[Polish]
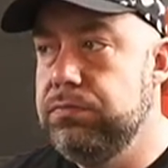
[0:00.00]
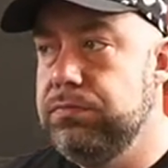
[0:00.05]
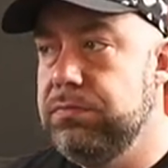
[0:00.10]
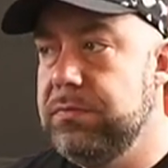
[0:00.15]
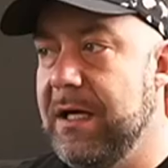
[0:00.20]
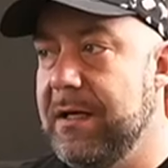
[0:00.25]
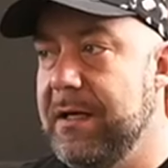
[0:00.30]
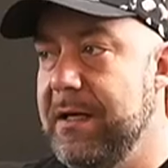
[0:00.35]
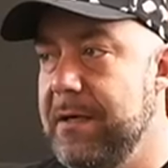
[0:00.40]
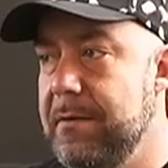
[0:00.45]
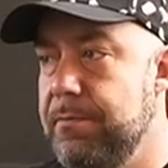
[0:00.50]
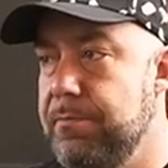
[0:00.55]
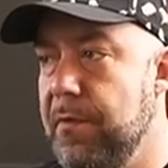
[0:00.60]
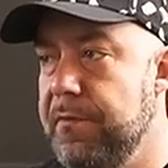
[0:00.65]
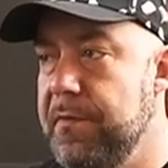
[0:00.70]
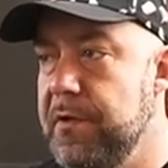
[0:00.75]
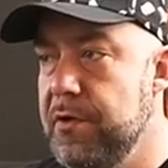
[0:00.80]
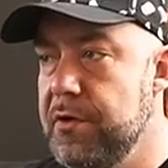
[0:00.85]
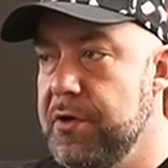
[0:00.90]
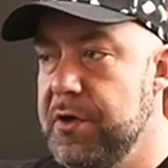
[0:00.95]
Takich
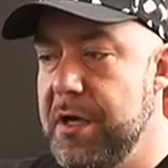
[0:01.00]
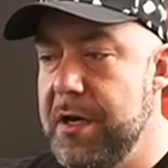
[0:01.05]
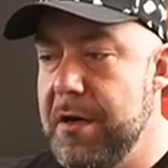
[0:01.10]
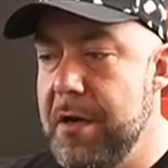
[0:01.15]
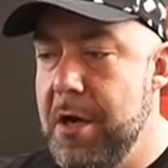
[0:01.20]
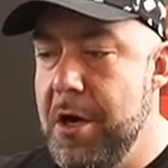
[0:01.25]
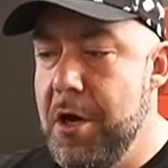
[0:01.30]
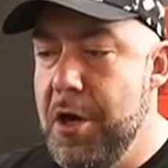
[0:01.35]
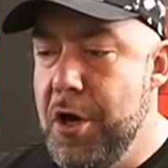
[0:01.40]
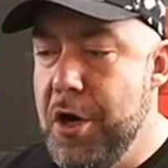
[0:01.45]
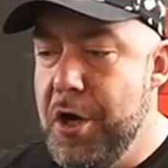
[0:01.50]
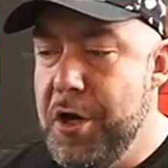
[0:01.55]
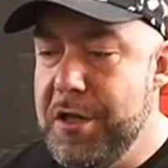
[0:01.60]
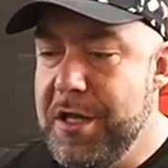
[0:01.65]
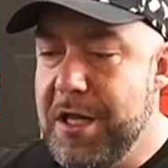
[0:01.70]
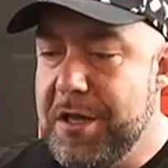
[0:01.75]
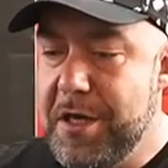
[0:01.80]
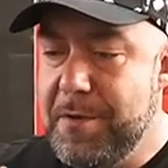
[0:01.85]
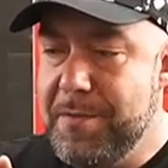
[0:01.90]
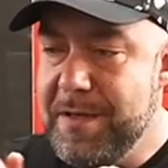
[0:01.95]
powinno się e,
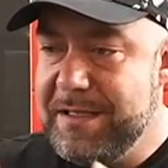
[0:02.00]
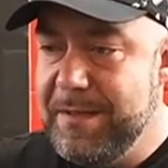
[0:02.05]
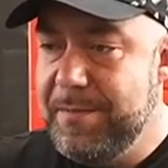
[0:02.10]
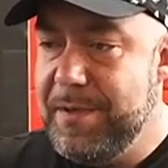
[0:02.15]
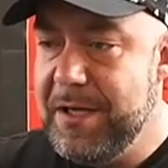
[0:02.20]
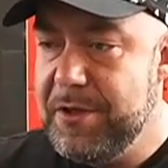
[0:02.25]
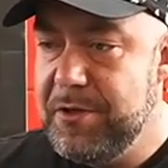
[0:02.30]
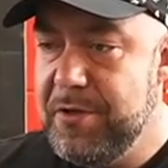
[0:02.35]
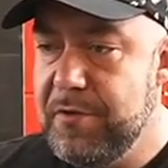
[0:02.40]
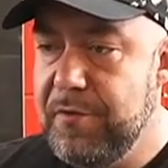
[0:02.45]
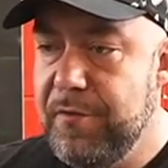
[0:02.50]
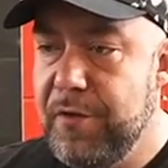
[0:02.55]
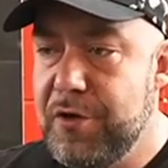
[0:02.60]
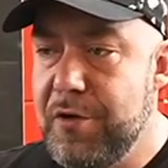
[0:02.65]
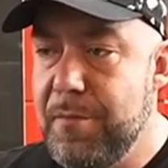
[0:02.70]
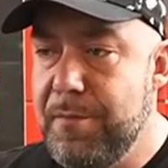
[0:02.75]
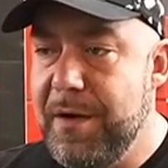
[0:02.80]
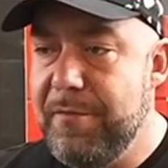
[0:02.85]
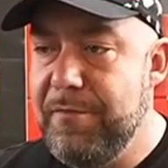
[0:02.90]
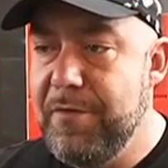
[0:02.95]
natychmiast zabierać
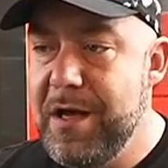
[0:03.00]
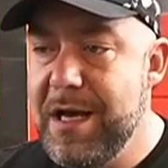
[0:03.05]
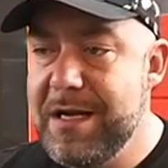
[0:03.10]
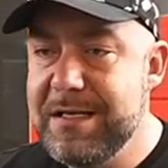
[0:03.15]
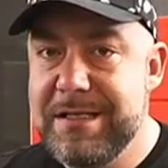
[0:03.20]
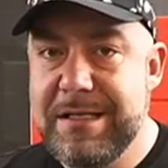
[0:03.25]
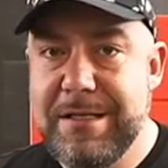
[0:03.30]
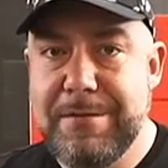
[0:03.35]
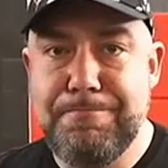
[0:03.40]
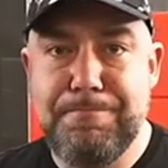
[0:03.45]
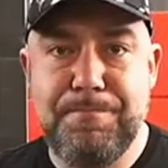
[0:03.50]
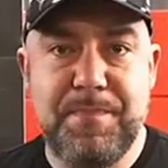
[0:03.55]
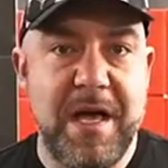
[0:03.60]
dożywotnie prawo jazdy,